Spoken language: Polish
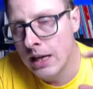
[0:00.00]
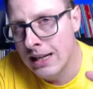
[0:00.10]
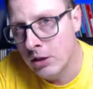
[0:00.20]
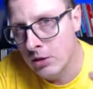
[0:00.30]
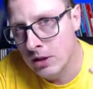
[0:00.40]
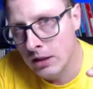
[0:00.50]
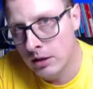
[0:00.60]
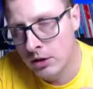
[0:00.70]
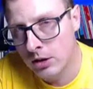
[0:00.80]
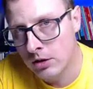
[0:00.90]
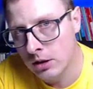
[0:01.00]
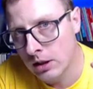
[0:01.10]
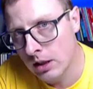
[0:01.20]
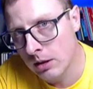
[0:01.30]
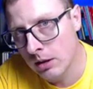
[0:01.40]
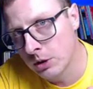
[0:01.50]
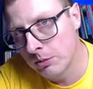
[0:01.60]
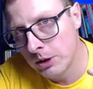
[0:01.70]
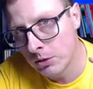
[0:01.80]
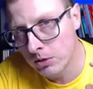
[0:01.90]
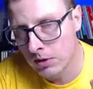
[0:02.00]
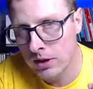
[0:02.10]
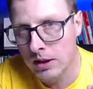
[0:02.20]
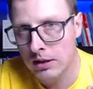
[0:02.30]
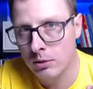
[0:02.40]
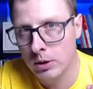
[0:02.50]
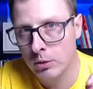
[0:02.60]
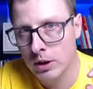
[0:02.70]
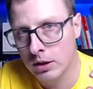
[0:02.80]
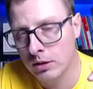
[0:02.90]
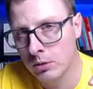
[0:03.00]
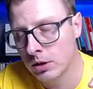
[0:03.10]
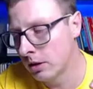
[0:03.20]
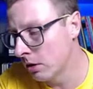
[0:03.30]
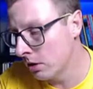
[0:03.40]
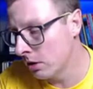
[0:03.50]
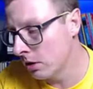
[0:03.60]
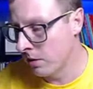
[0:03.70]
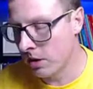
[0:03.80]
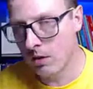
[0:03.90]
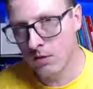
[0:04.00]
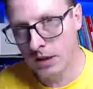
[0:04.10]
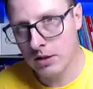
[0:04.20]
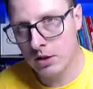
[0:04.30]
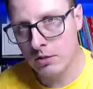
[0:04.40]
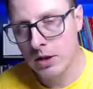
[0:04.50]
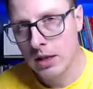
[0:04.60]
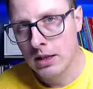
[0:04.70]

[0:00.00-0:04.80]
elektrostatyczne, czyli takie plus minus, o tak? ten ładunek, który tylko jest związany, uwaga, z czym?